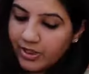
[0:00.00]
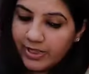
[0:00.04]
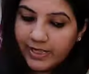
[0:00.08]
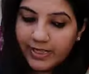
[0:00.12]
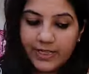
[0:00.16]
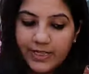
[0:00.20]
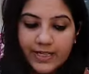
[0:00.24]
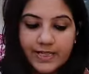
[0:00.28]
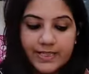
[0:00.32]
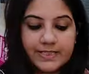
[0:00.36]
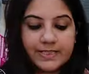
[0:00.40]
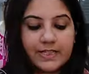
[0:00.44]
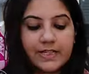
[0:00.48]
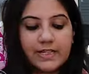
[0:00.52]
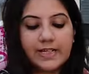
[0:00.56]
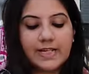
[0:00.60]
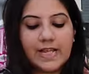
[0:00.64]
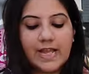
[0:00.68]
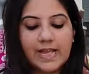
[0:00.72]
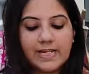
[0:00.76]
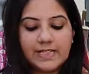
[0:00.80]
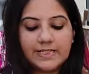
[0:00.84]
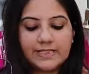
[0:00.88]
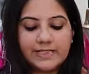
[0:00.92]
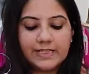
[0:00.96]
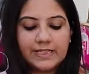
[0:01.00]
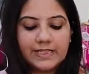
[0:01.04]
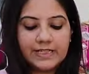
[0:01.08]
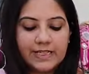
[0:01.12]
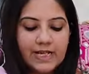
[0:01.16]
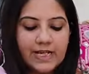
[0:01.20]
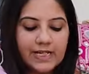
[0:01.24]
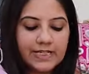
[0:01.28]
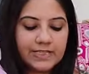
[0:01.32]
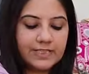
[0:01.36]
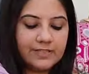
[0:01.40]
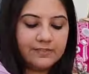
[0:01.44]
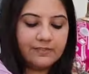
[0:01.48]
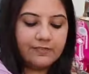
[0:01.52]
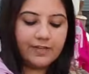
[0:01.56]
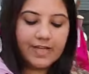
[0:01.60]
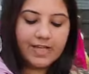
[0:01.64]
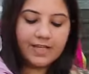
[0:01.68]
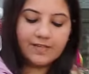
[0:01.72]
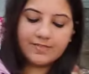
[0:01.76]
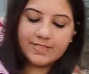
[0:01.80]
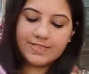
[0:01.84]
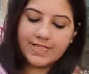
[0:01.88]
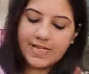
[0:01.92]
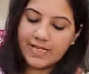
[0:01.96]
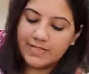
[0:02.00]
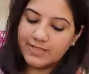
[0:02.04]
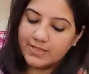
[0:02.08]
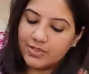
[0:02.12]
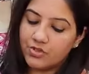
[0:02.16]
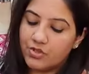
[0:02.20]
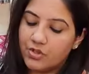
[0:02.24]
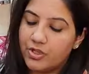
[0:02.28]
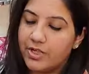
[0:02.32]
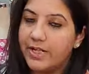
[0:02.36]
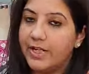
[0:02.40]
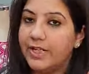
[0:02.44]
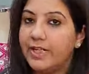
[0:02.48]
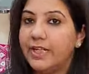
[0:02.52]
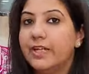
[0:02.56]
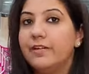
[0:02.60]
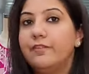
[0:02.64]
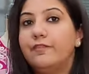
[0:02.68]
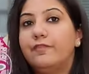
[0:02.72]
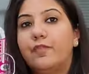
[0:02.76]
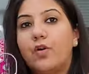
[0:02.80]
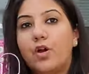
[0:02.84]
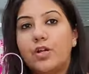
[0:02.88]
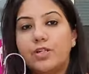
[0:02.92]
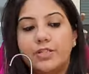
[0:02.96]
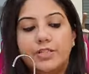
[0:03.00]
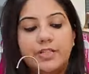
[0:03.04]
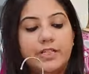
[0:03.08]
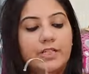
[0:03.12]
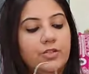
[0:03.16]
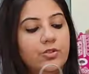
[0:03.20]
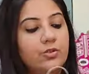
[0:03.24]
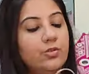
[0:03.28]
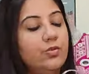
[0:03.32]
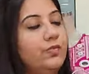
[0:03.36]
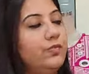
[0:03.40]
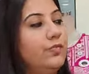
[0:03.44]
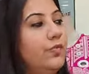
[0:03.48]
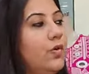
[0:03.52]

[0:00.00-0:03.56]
रहेगा इसका 1995 साइजेस रहेंगे 40 टू